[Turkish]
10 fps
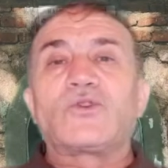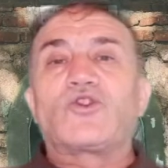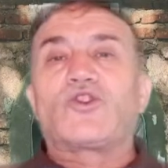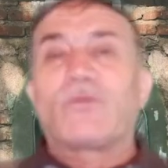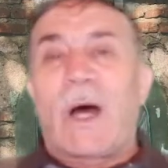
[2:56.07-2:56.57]

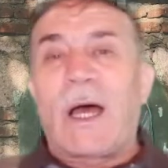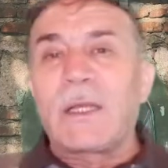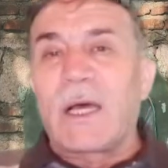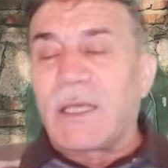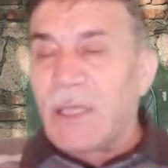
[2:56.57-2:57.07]
Cuma
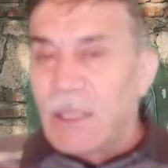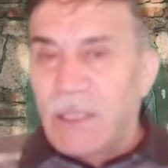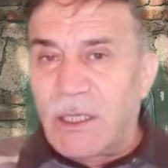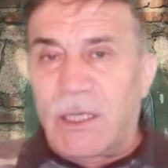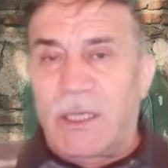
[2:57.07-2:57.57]
ile
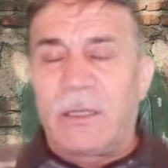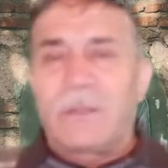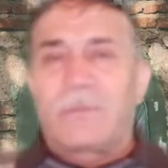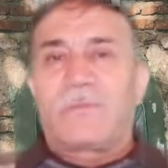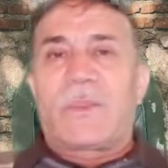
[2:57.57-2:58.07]
ilgili
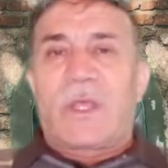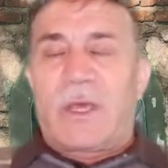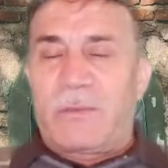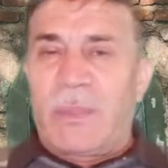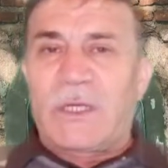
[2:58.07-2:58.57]

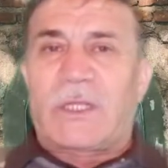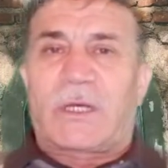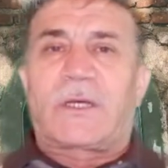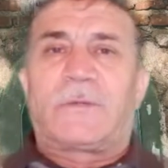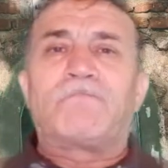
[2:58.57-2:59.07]
e, bir
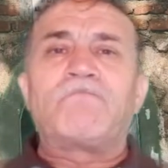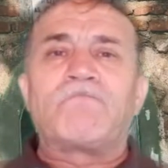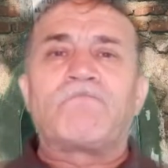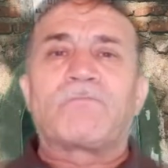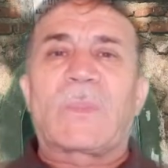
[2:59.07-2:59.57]
takım
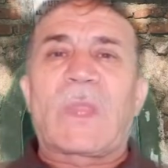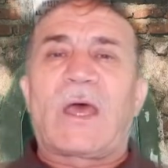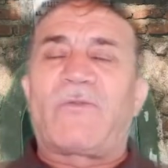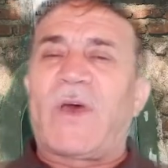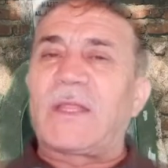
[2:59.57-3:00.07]

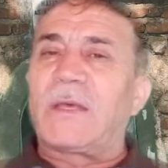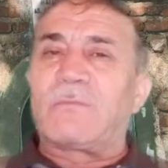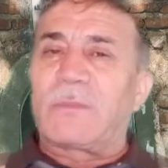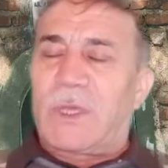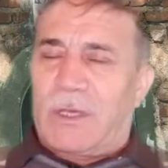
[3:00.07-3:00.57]

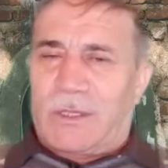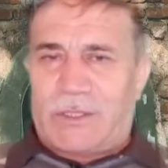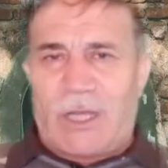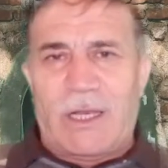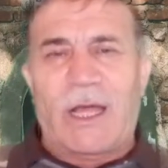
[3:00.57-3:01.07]
efendim e, şeyler